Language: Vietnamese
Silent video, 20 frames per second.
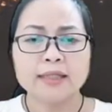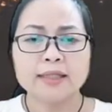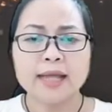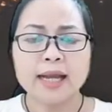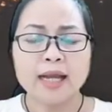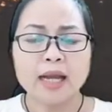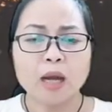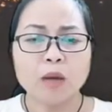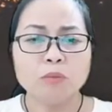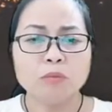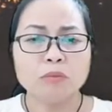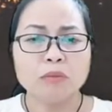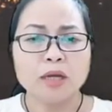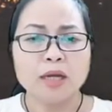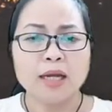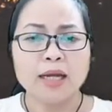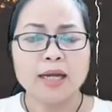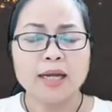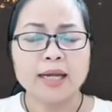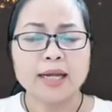Các ông
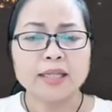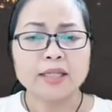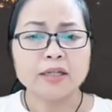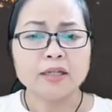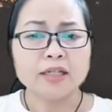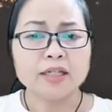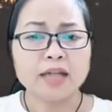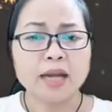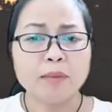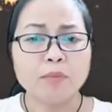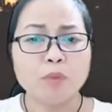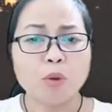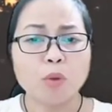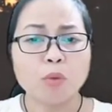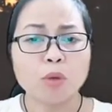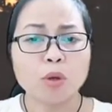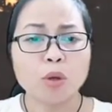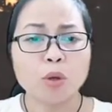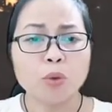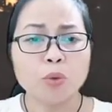là những sa
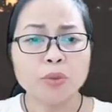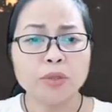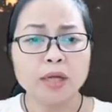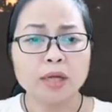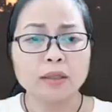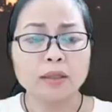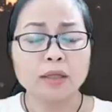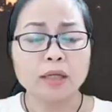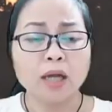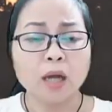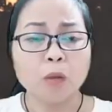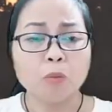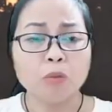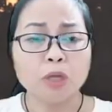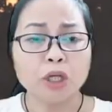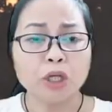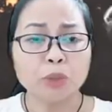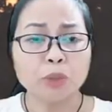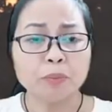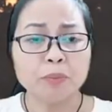môn ngu đần không
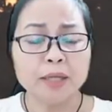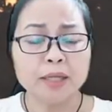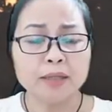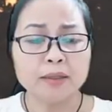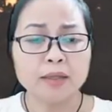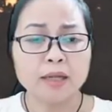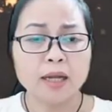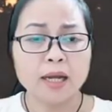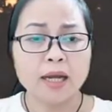hiểu biết,